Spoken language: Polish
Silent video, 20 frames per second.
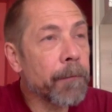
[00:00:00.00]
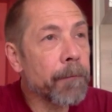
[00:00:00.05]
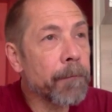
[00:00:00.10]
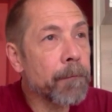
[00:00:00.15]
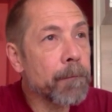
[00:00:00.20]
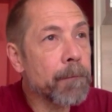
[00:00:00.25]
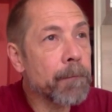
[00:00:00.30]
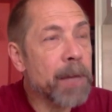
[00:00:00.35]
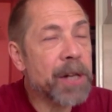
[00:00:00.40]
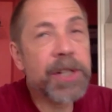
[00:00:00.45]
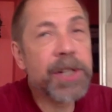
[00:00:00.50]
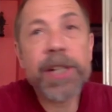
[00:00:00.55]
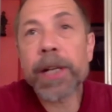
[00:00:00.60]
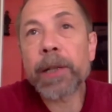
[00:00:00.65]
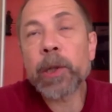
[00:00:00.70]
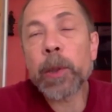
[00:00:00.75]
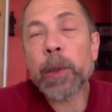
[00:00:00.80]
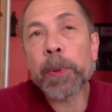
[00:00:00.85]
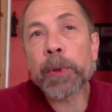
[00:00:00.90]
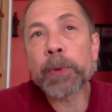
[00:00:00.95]
maszynę
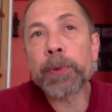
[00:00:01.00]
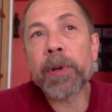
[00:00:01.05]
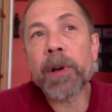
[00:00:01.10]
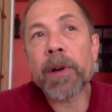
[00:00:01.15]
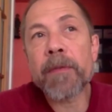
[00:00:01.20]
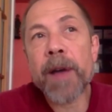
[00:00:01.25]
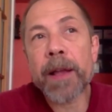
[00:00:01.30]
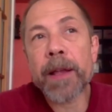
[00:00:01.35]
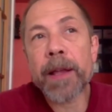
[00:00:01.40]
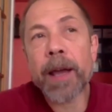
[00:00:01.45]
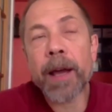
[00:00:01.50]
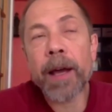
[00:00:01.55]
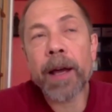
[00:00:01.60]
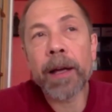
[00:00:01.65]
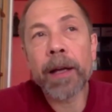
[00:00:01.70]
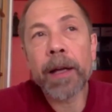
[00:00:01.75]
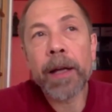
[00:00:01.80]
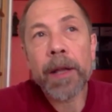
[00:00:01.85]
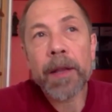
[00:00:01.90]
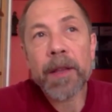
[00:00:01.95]
do
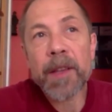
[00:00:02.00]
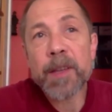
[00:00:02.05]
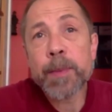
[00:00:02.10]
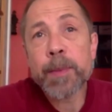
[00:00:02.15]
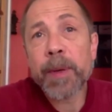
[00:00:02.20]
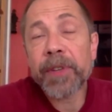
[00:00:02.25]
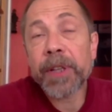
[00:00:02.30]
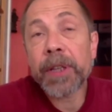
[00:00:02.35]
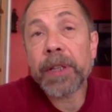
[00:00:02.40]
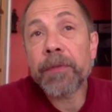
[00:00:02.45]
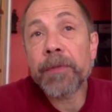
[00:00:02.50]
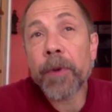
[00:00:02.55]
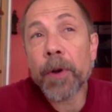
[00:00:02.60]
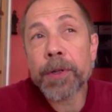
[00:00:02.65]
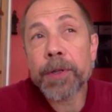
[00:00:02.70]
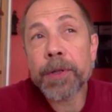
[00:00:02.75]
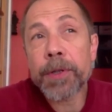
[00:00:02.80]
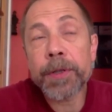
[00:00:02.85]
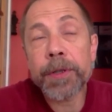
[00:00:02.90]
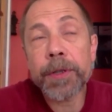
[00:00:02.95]
produkowania
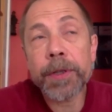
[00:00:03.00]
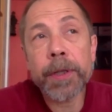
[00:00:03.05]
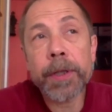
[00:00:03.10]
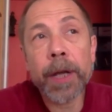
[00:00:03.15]
niesprawiedliwości,